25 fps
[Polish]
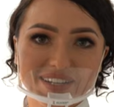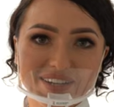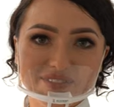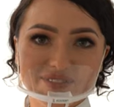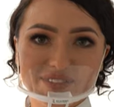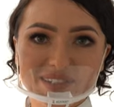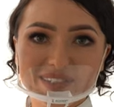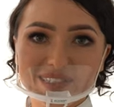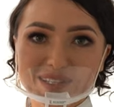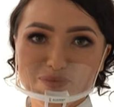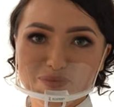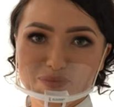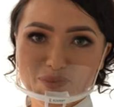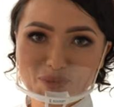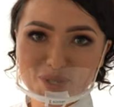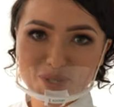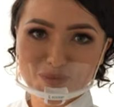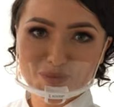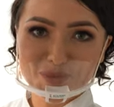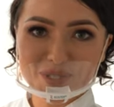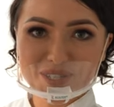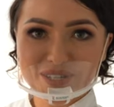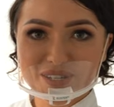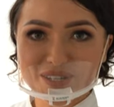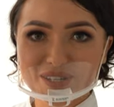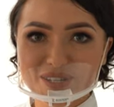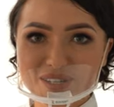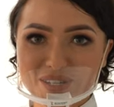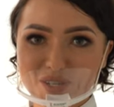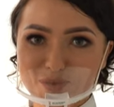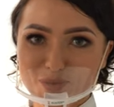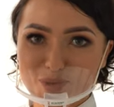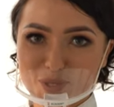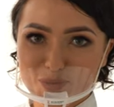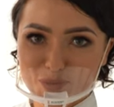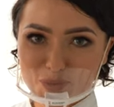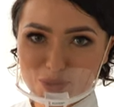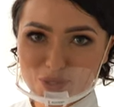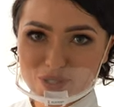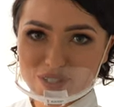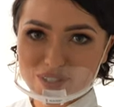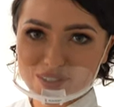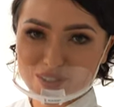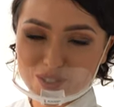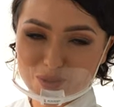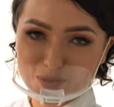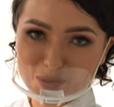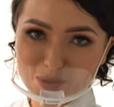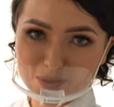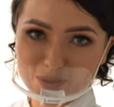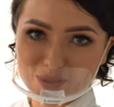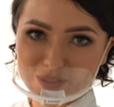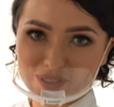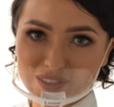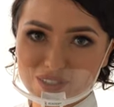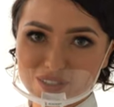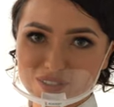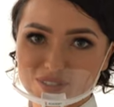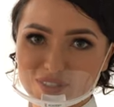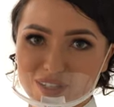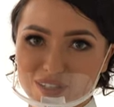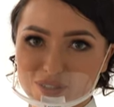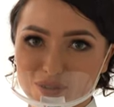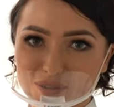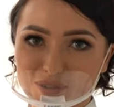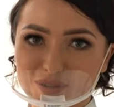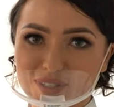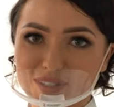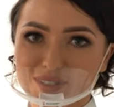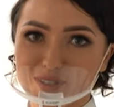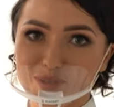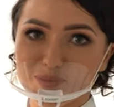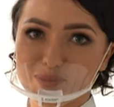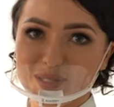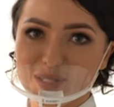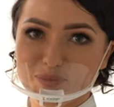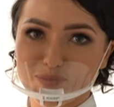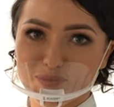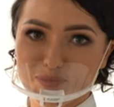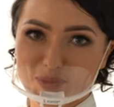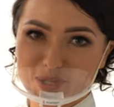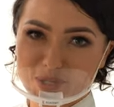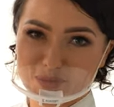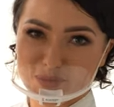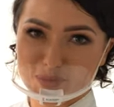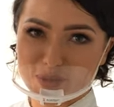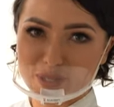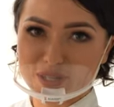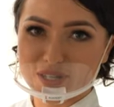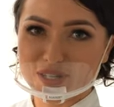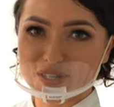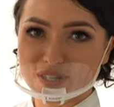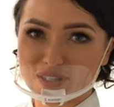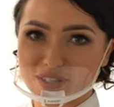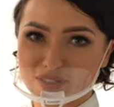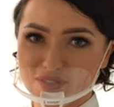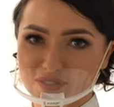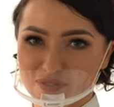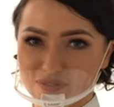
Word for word: Efektem możemy cieszyć się bezpośrednio po modelowaniu, natomiast przez pierwsze